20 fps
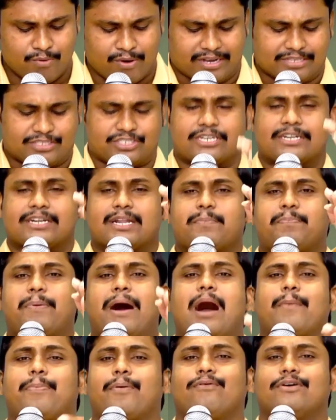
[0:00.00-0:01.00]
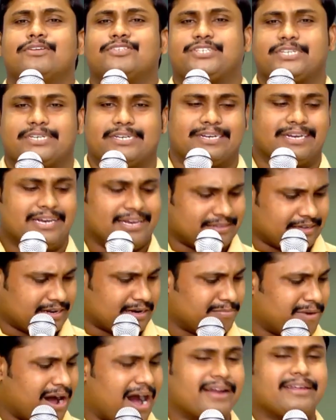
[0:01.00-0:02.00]
ఒక చిన్న పాప వచ్చి తన
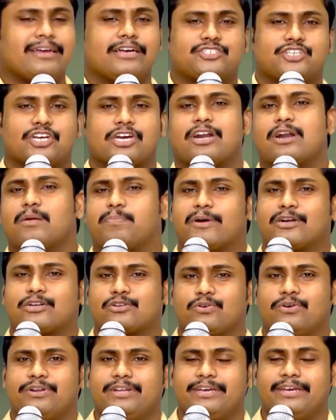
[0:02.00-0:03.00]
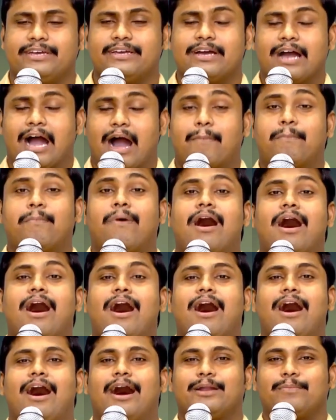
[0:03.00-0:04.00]
భార్య చీరను పట్టుకొని అమ్మా
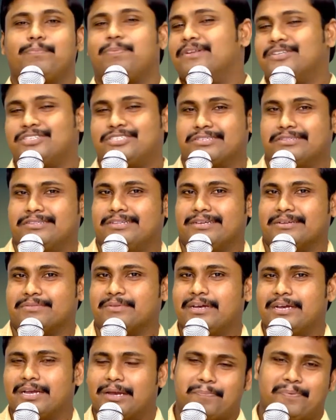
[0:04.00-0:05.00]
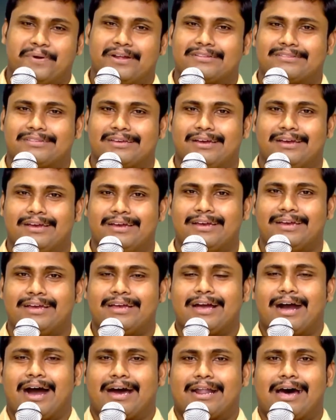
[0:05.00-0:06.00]
అని పిలిచింది ఎప్పుడైతే
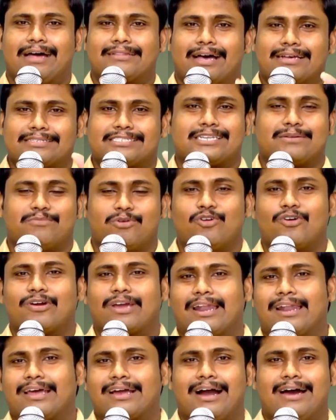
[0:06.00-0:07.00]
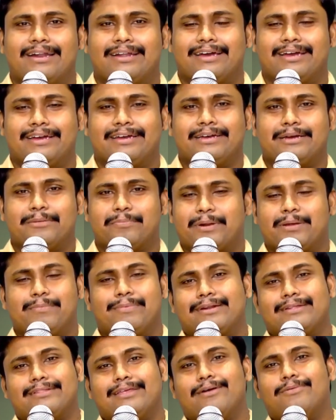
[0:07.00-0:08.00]
అనాథాశ్రమంలోకి వెళ్ళగానే
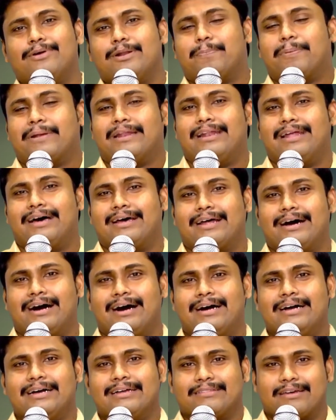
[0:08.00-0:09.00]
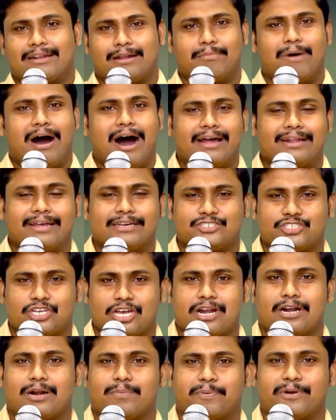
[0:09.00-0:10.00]
ప్రియమైన దేవుని పిల్లలారా తన భార్య
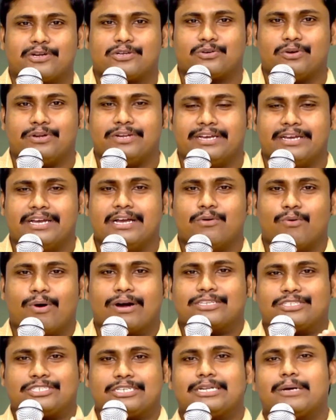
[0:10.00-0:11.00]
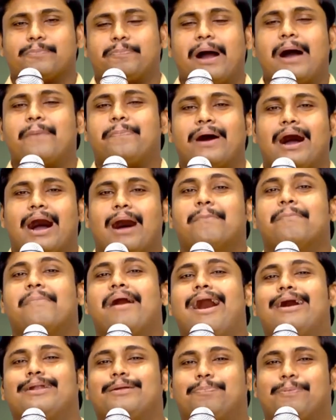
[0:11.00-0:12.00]
చీరను పట్టుకొని ఒక చిన్న పాప అమ్మ
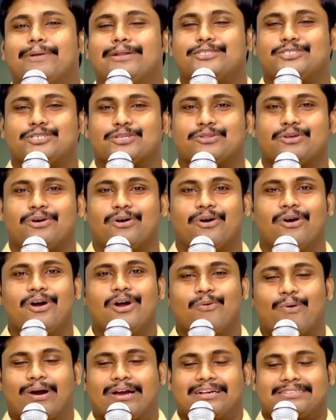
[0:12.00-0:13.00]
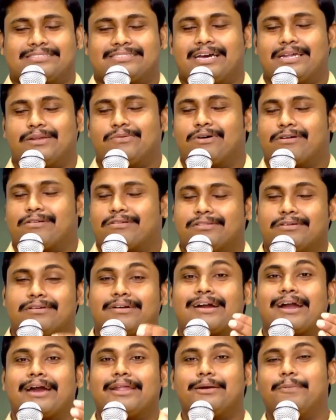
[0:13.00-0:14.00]
అని పిలిచిందో ఒక్కసారి హృదయం
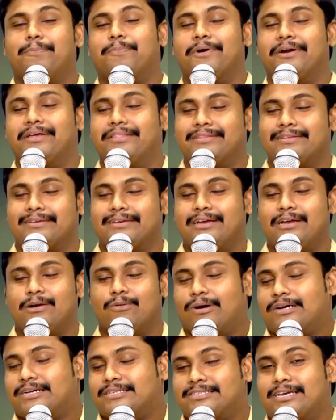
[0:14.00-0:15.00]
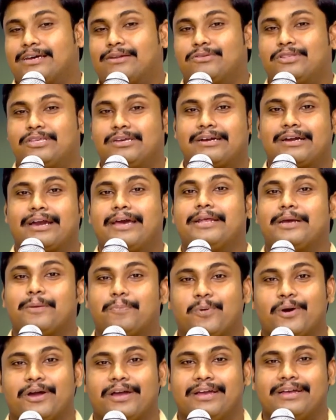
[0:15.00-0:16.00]
కరిగిపోయింది ఒక్కసారి హృదయం
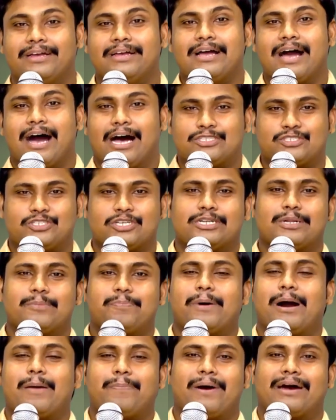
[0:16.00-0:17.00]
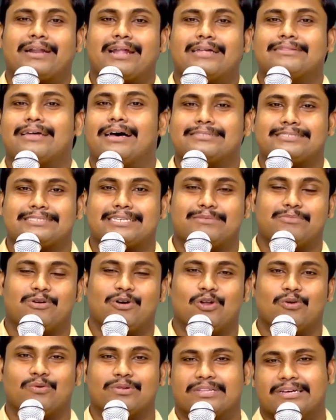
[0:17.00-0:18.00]
కరిగిపోయి ఆ చిన్న పాప
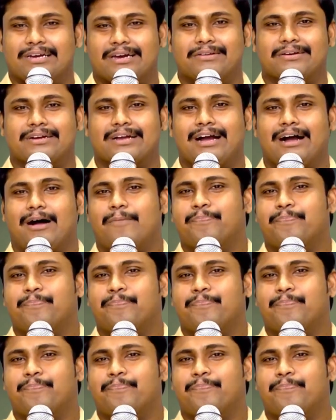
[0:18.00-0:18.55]
అనాథాశ్రమంలో ఉంది కనుక